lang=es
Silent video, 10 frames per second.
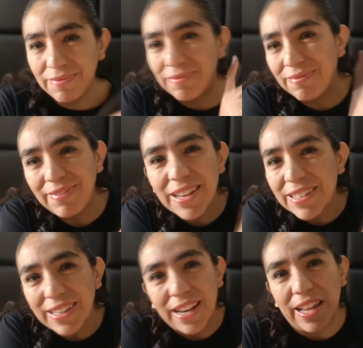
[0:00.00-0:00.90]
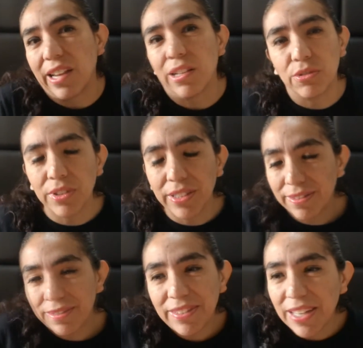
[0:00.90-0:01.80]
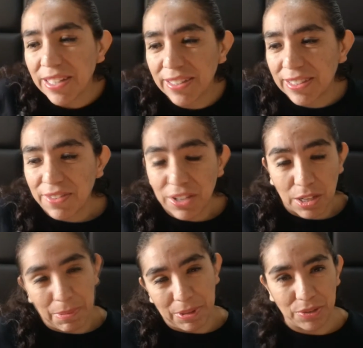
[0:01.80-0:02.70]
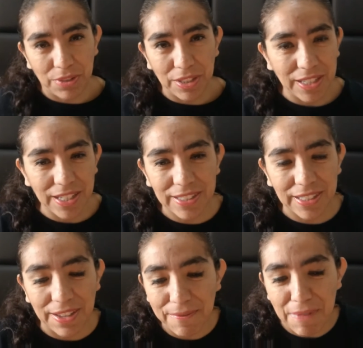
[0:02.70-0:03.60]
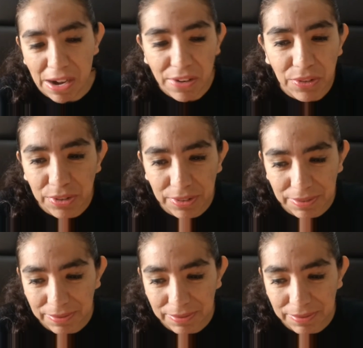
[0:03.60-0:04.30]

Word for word: tienes que leer esto, tienes que saber qué pasó y tienes que verlos